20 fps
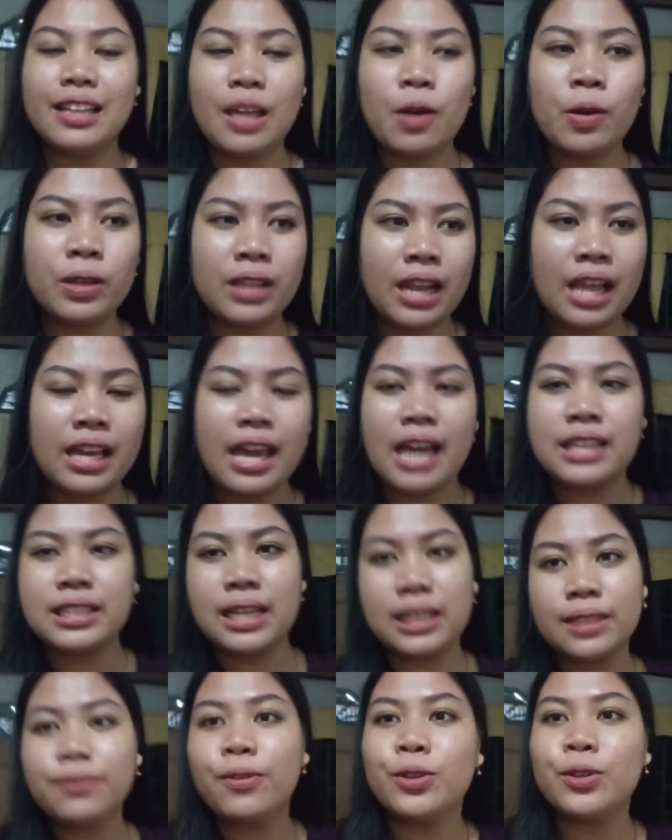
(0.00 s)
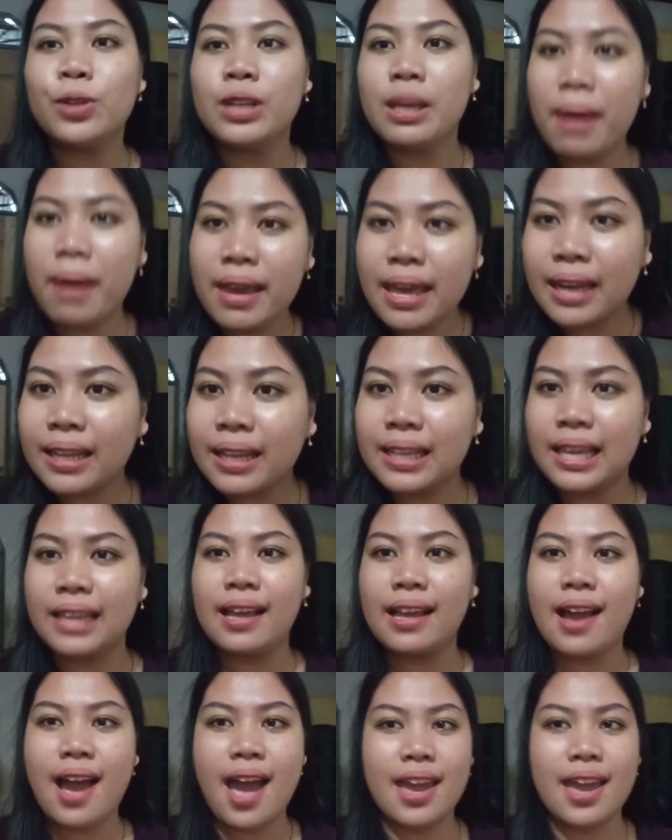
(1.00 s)
tahu kita lagi asik-asik foto dia bayar ternyata
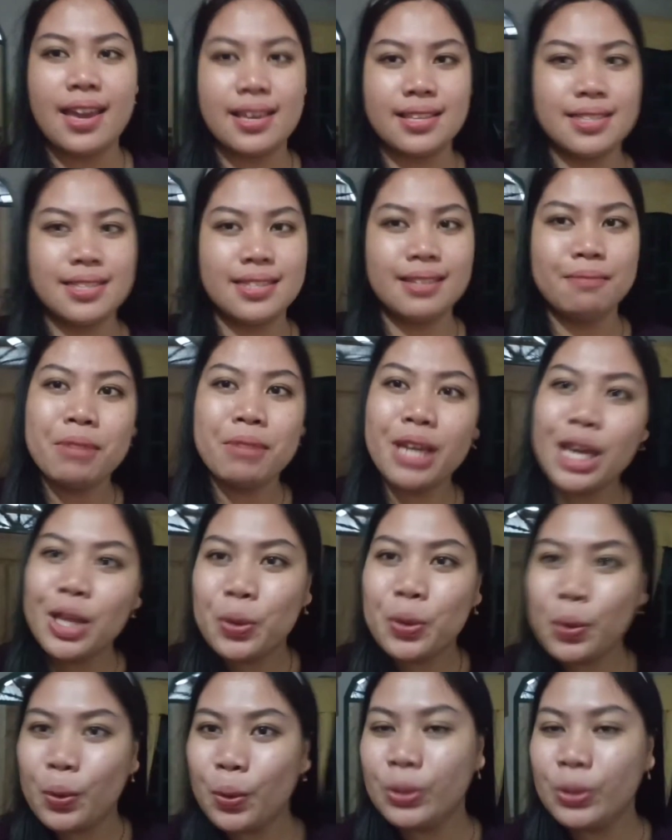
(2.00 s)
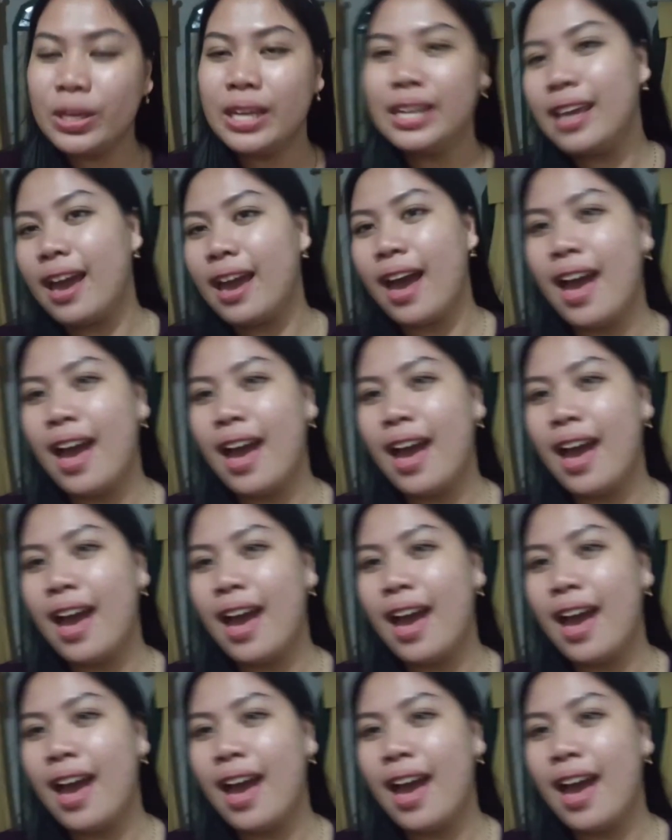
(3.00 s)
guys begitu jadi ya